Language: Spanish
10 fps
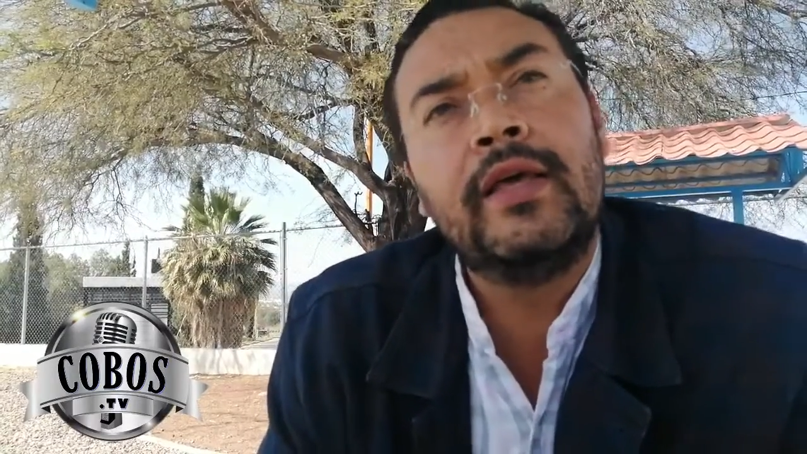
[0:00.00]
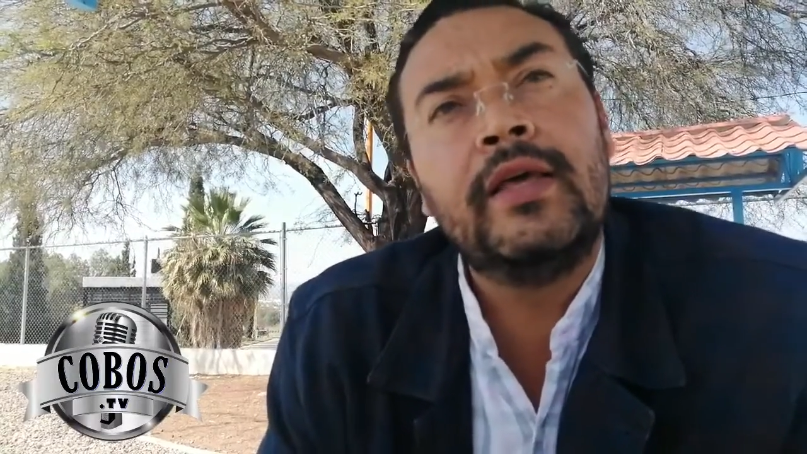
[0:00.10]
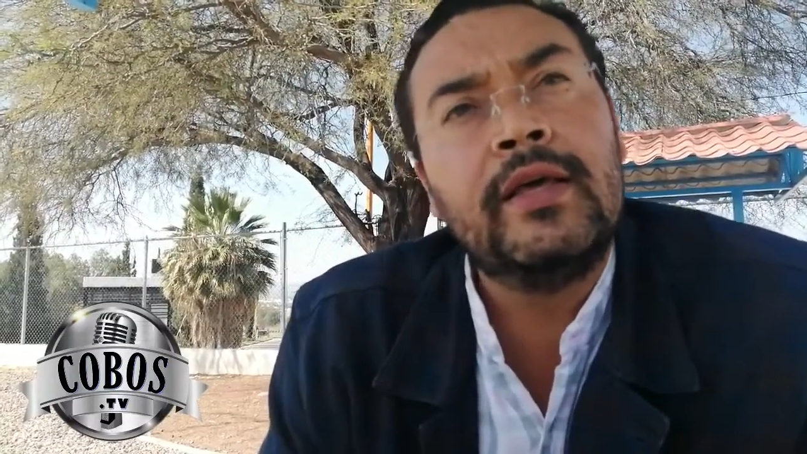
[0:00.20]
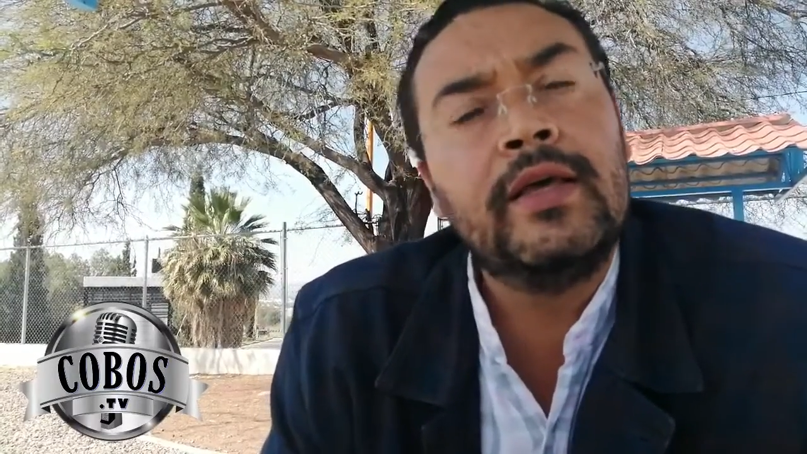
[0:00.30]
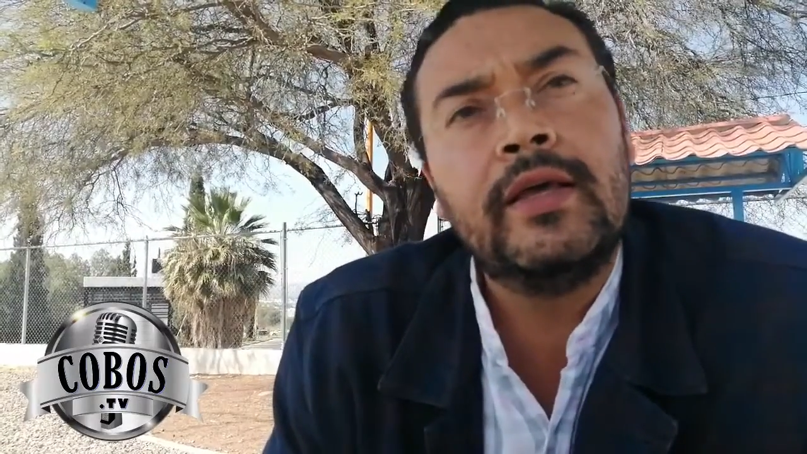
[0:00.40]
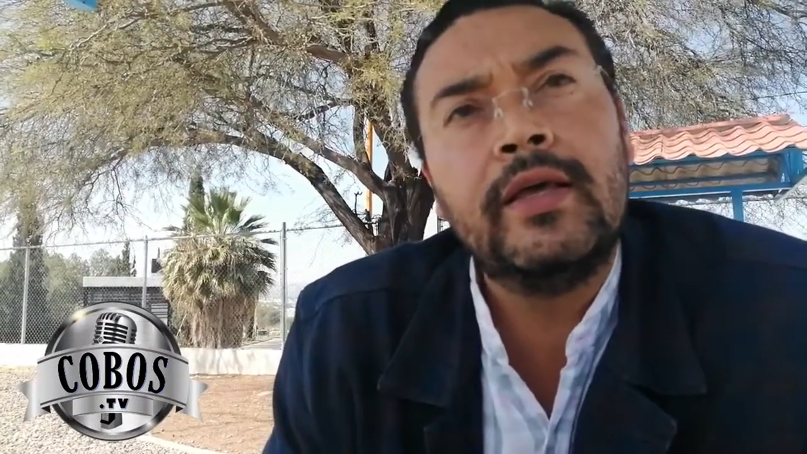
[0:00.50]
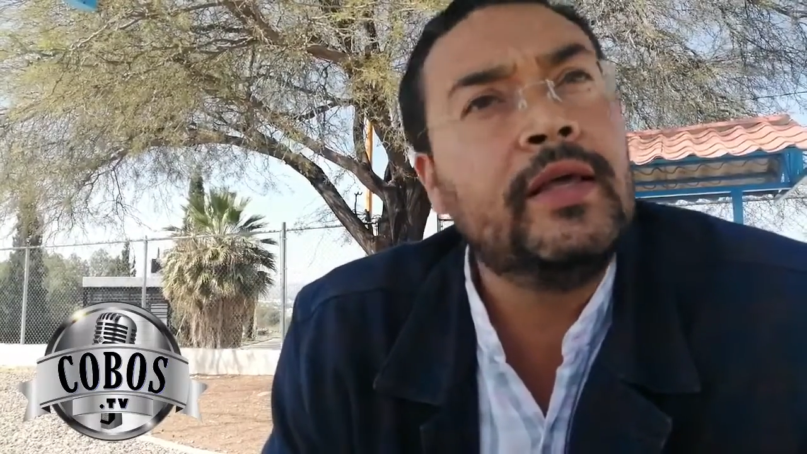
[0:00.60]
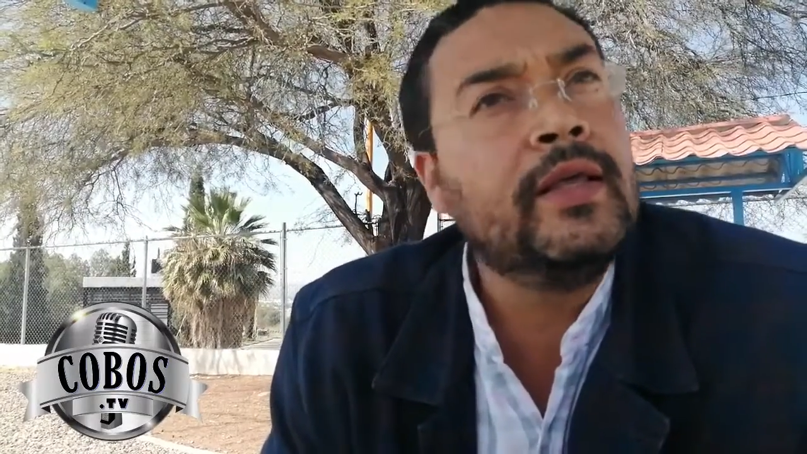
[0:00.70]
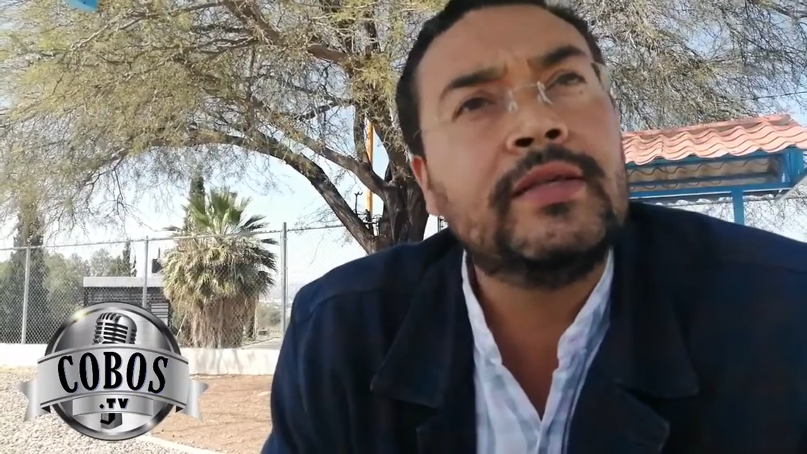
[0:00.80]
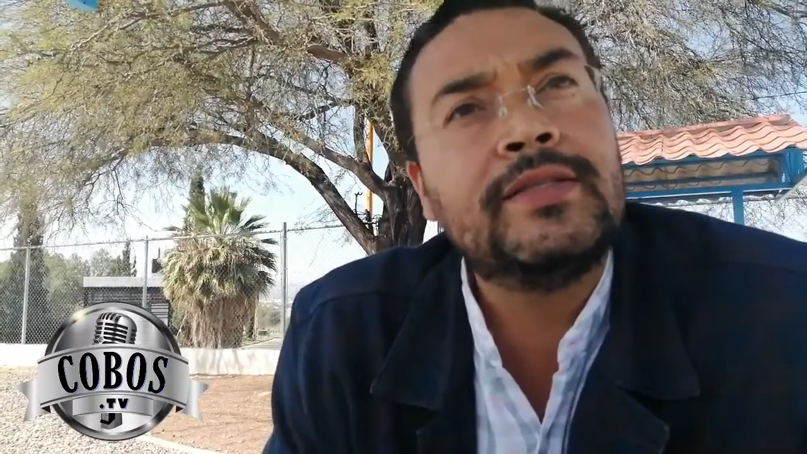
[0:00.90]

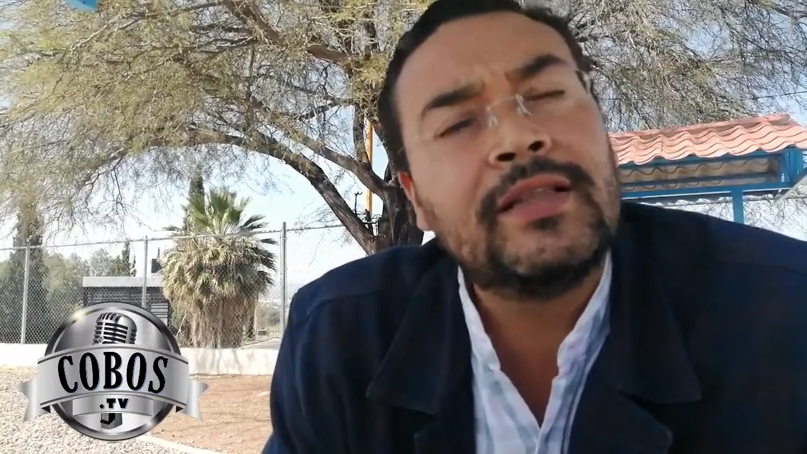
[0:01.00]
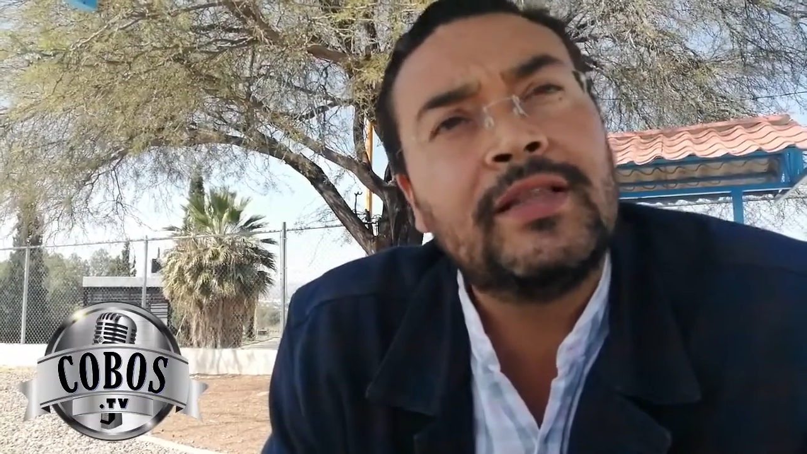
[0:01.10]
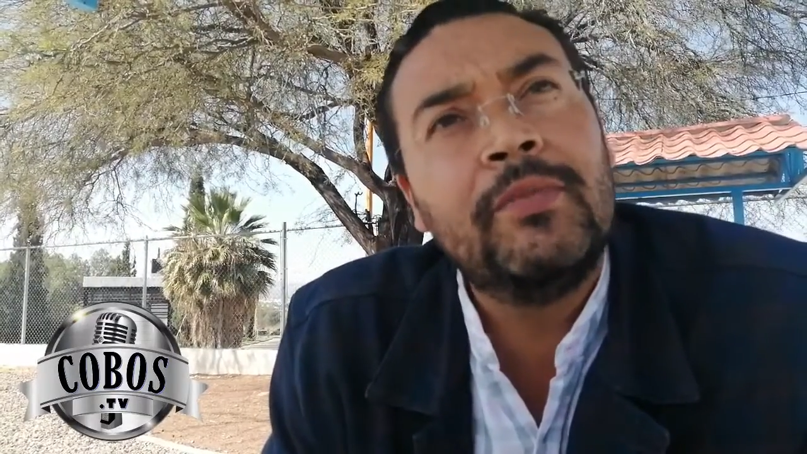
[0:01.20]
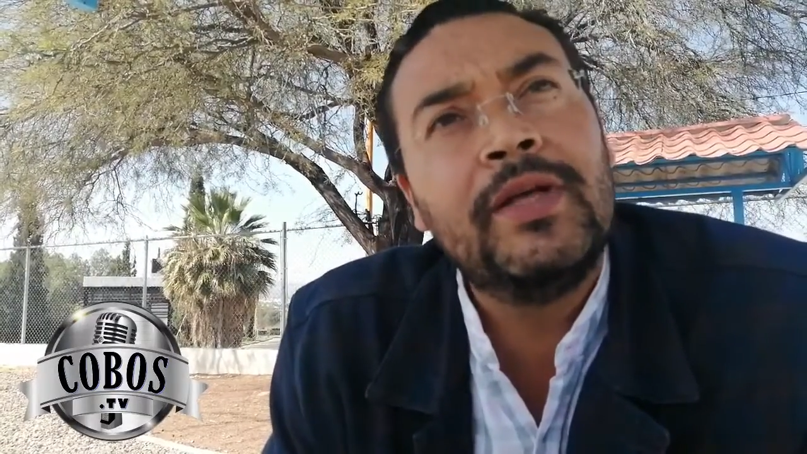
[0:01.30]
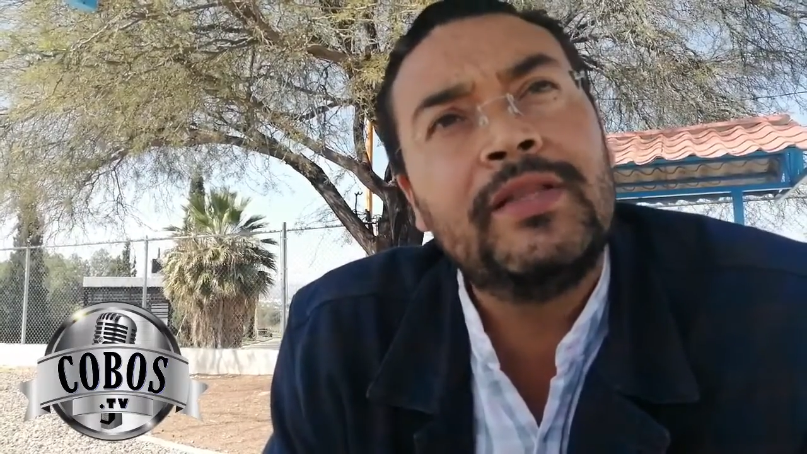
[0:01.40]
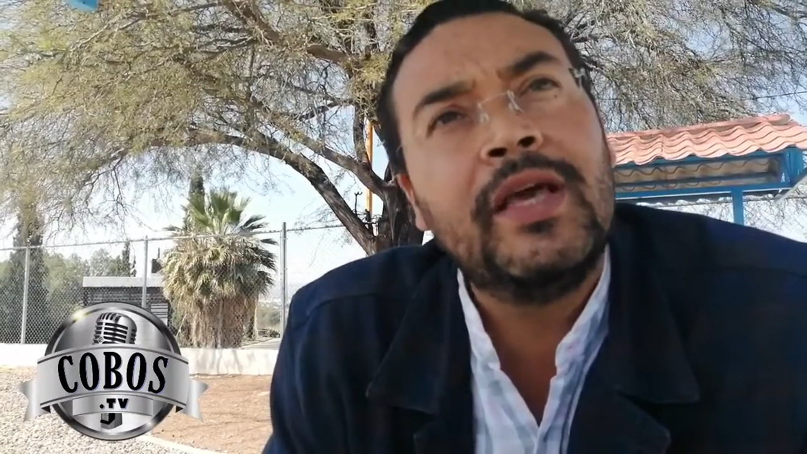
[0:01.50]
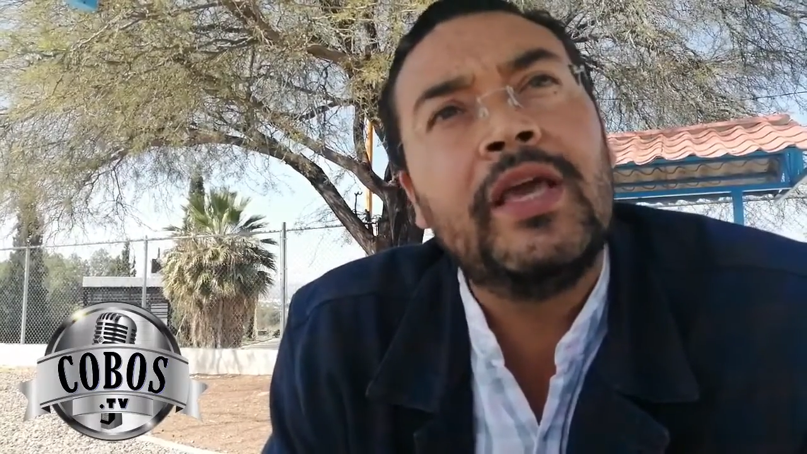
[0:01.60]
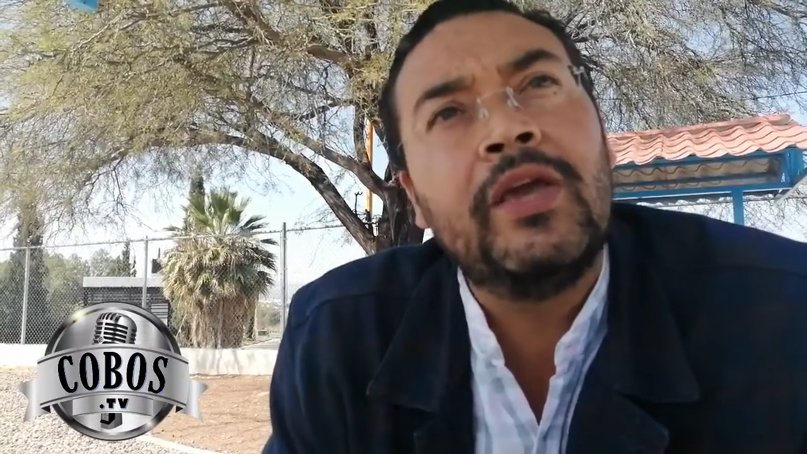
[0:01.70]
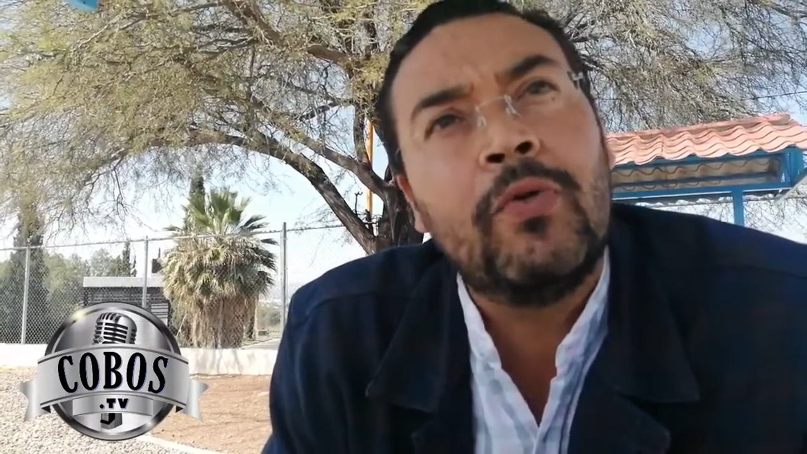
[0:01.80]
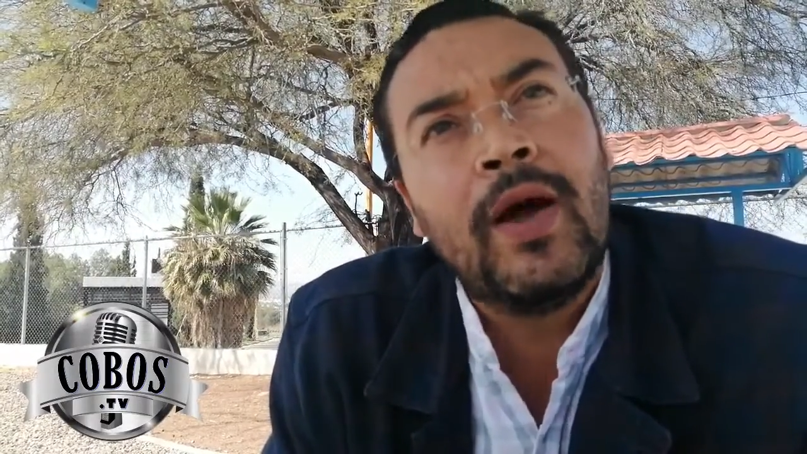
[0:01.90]
eh,
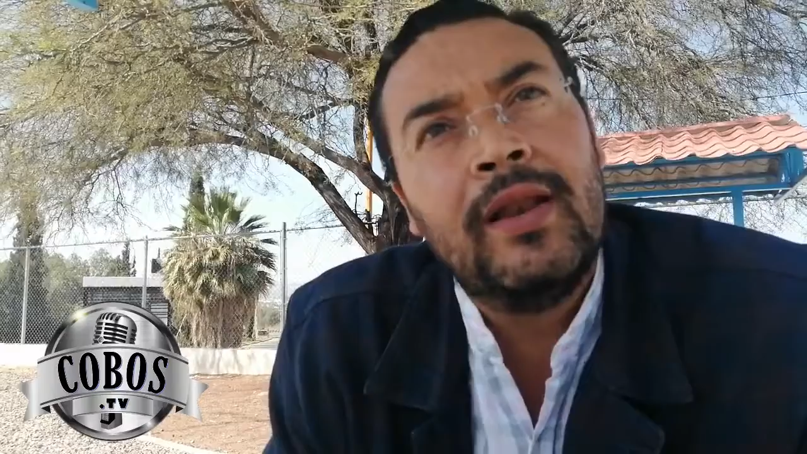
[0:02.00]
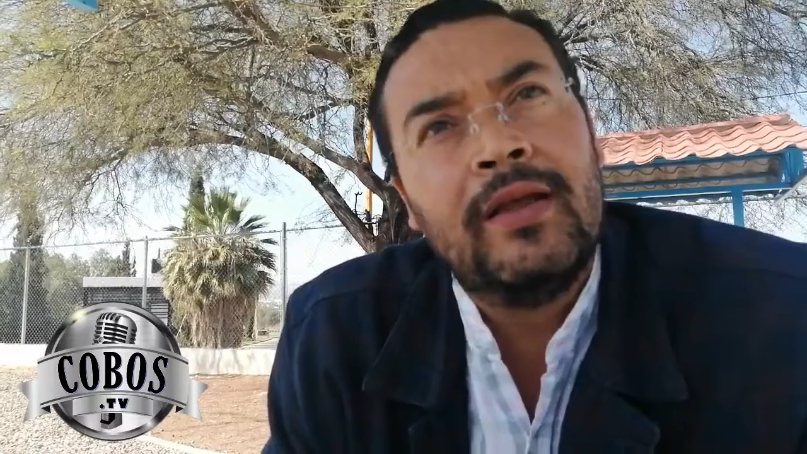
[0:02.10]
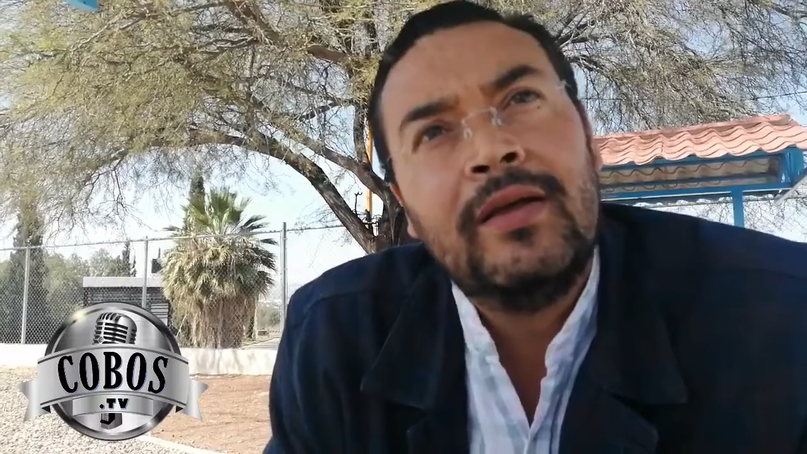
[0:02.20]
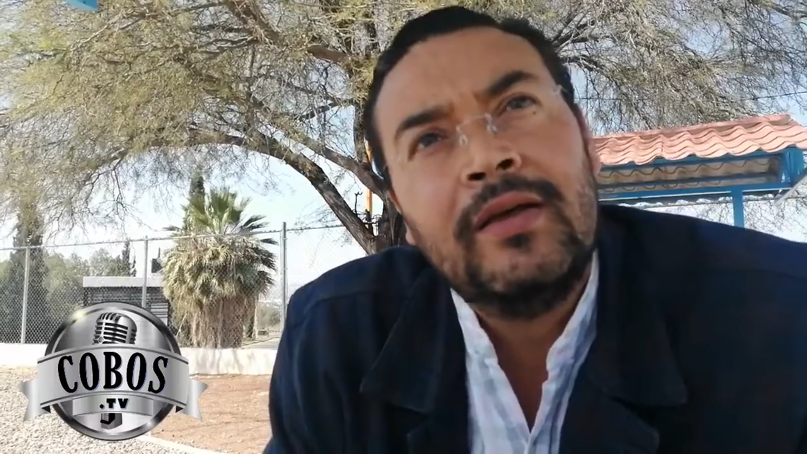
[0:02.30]
exactamente igual,